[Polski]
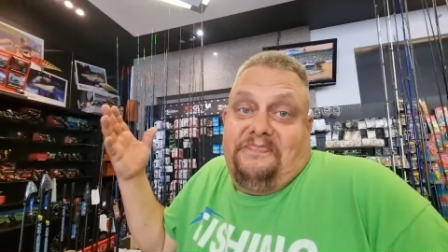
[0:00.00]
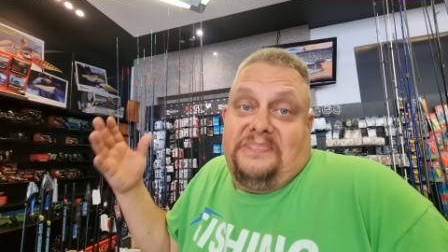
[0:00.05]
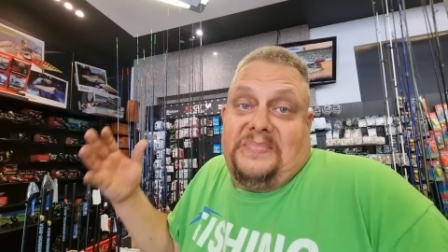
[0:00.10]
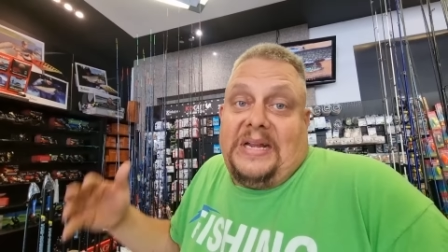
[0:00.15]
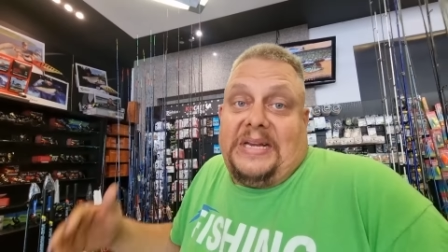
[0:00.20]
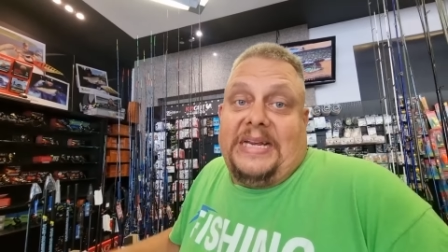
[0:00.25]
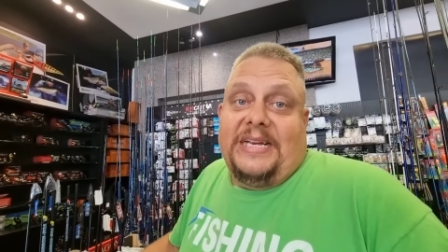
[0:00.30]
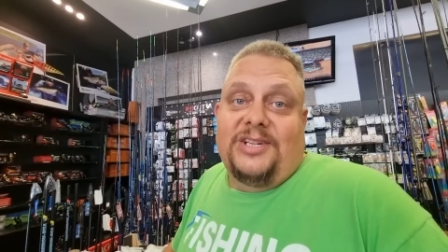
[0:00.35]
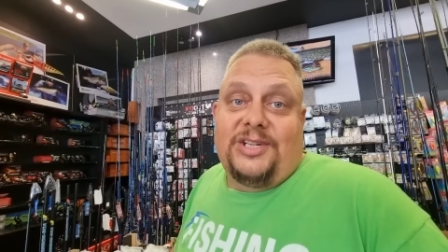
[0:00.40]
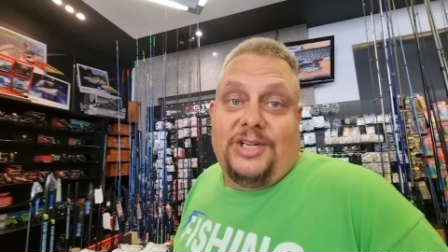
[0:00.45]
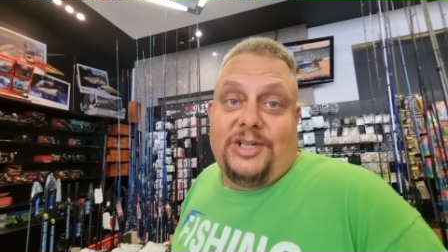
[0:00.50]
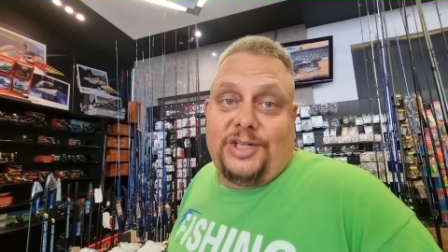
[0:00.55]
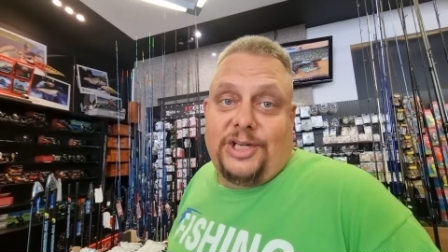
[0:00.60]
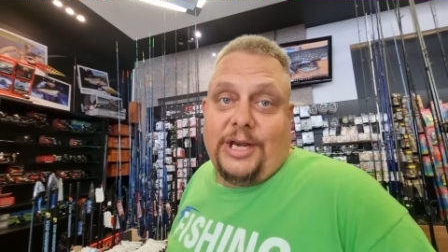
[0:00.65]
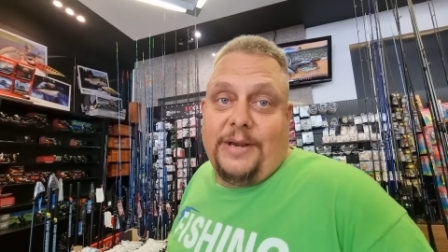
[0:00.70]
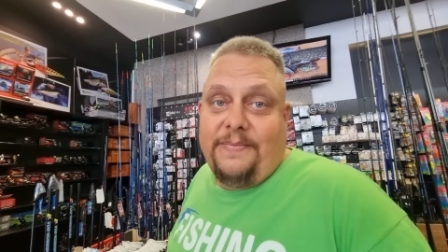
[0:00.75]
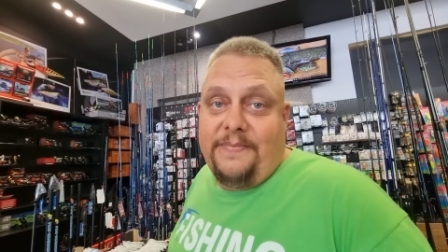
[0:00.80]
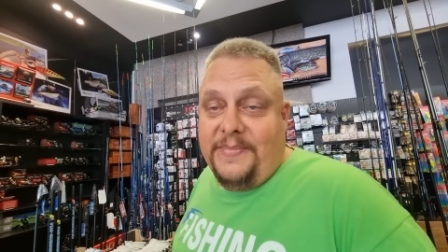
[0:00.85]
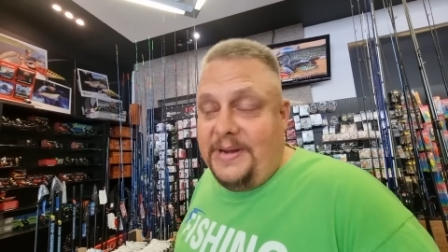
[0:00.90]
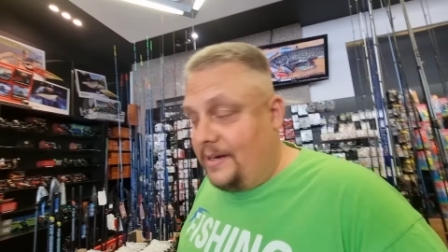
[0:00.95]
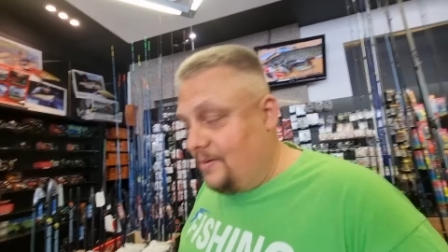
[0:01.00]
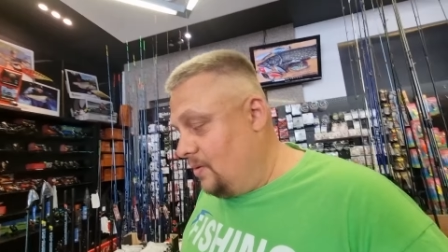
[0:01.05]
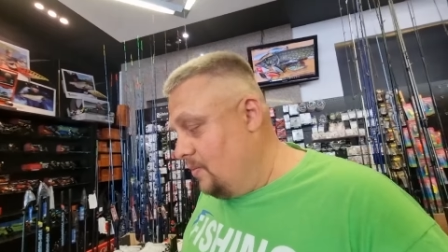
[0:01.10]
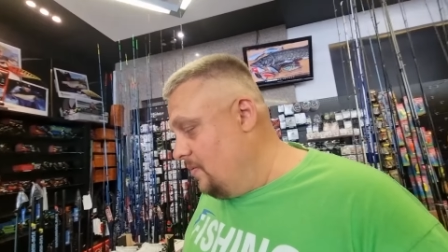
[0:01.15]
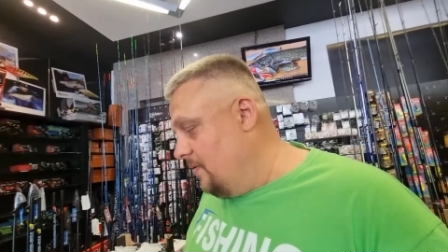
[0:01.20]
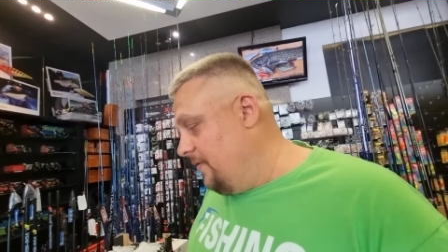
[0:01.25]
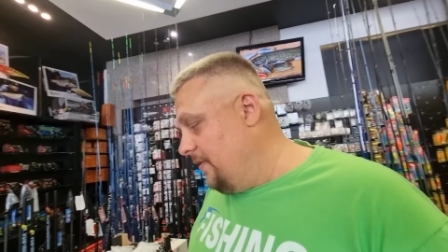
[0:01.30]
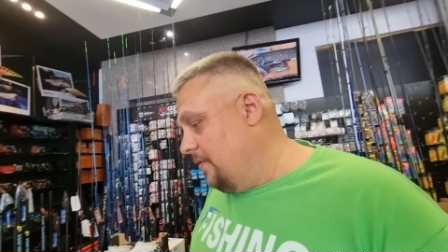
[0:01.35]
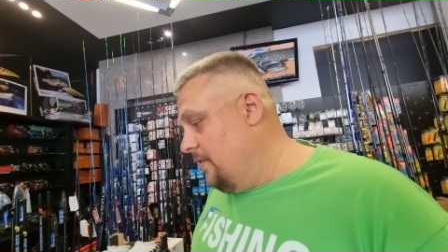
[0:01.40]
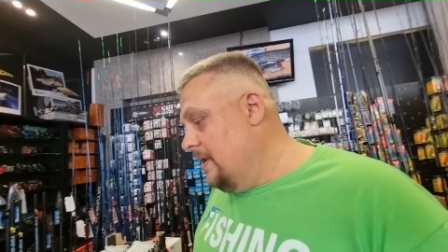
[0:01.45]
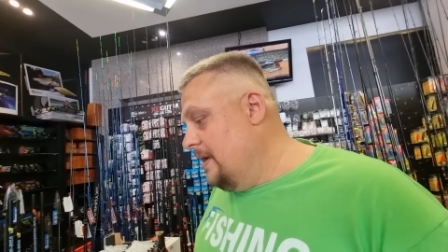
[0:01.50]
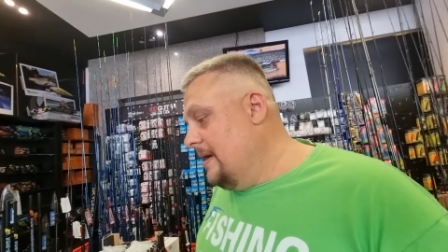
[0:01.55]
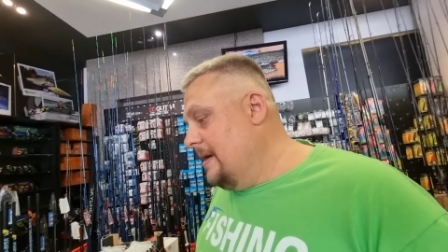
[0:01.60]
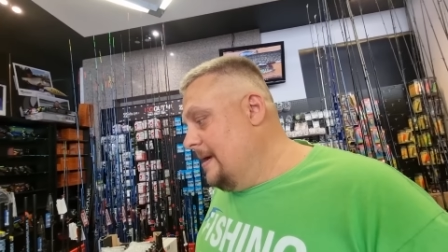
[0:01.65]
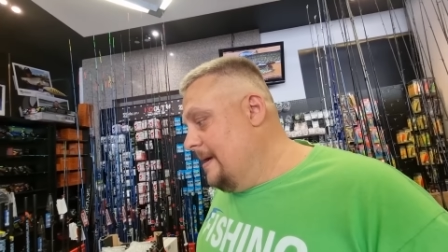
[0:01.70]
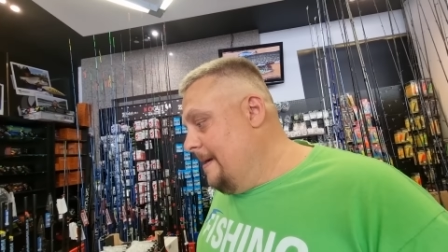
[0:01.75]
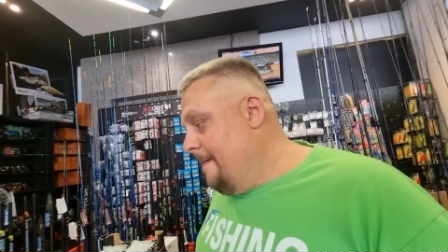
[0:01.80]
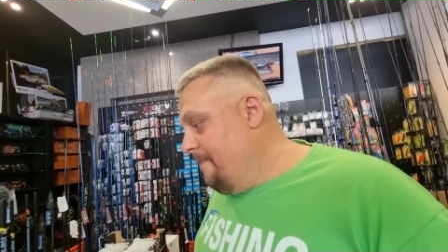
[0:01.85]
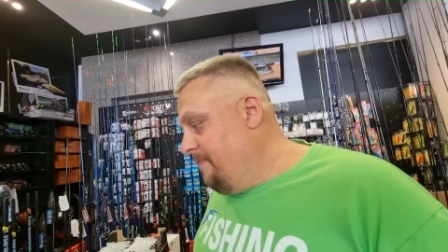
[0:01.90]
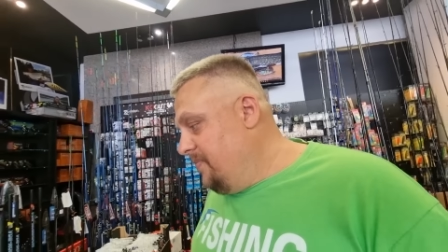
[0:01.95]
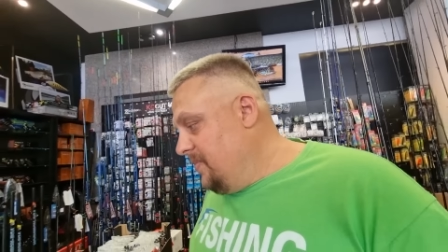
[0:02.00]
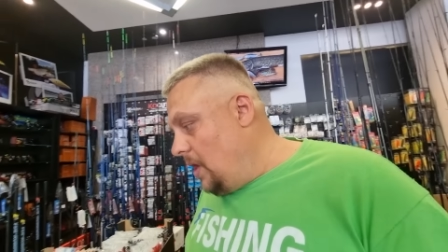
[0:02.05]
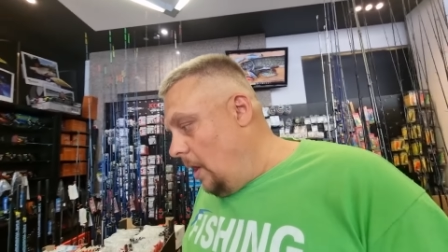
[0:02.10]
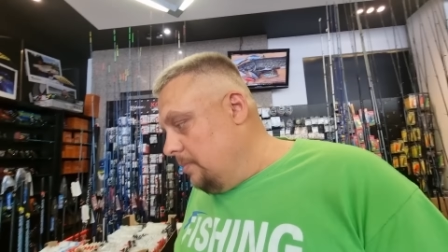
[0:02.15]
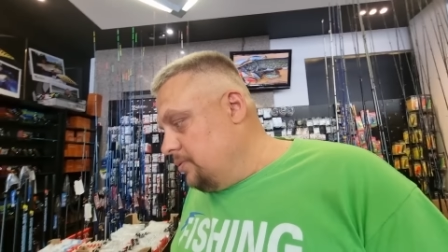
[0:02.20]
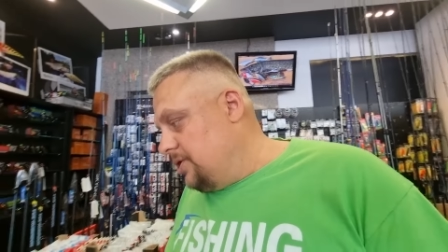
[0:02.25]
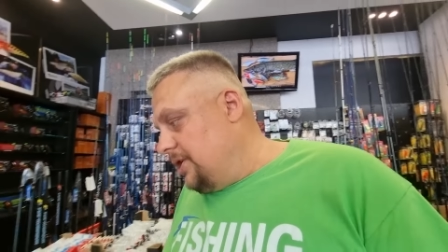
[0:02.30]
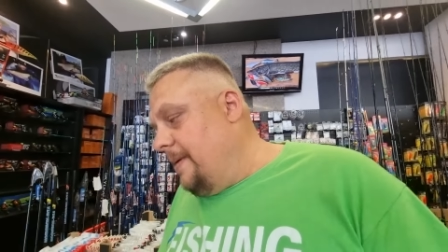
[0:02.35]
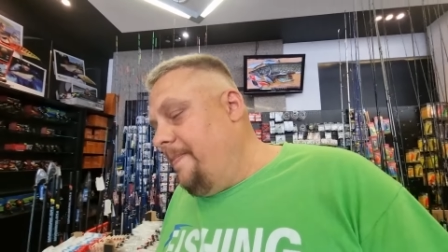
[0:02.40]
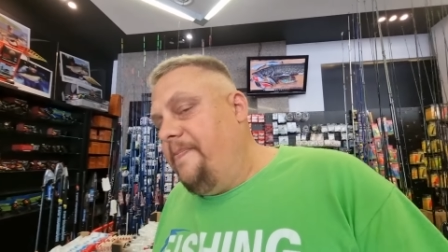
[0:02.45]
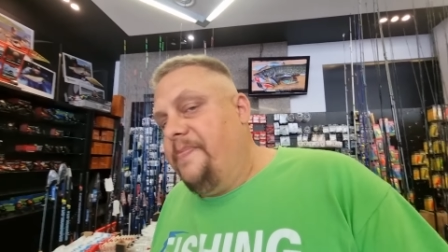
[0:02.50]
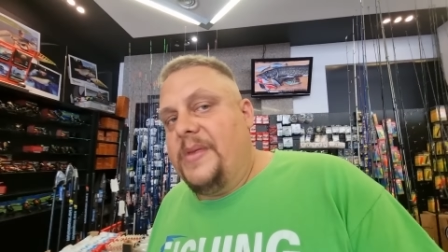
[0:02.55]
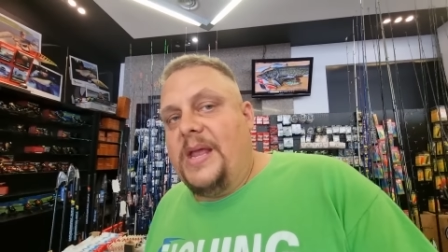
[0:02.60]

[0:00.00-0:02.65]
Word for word: Takie życie, jak to mówią. Dobrze,